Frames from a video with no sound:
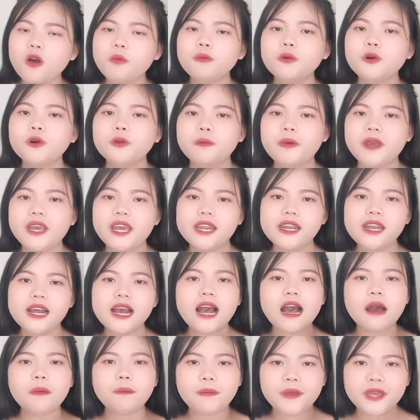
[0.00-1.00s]
ร์โมนเพศ
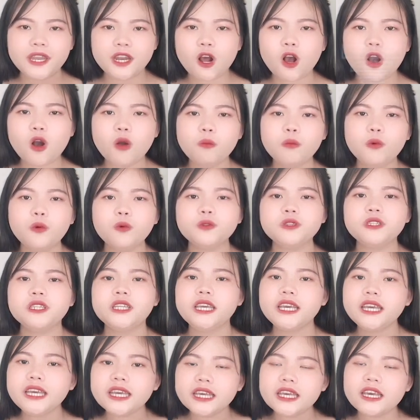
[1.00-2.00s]
นะคะเป็นฮอร์โมน
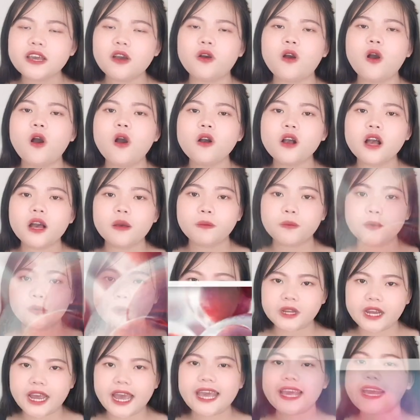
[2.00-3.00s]
ที่เกี่ยวข้องกับก
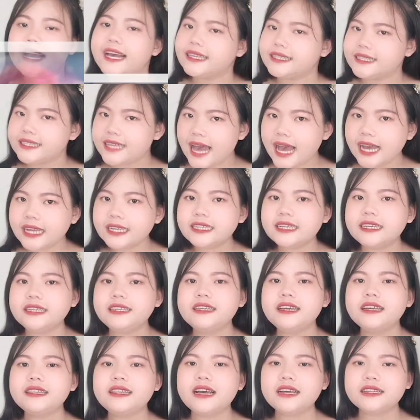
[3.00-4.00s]
ลไกการสร้างเนื้อ
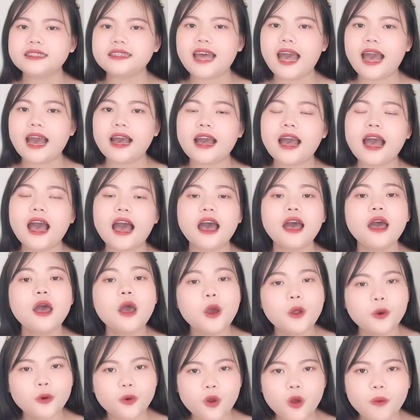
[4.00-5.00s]
เยื่อต่างๆค่ะ
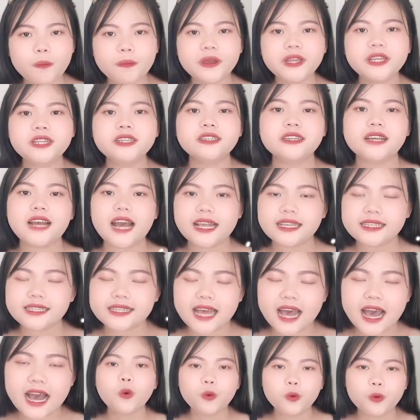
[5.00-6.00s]
รวมไปถึงการ
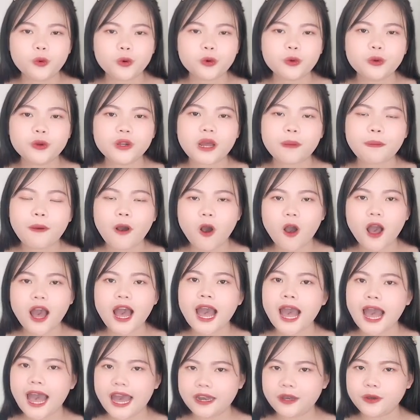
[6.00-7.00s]
สร้างหูรูดกระเพาะ
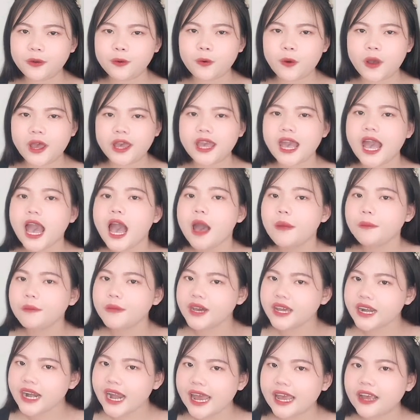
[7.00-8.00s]
อาหารด้วย
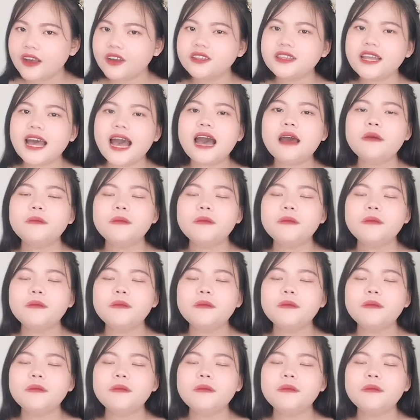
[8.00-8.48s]
เมื่อไหร่ก็ตาม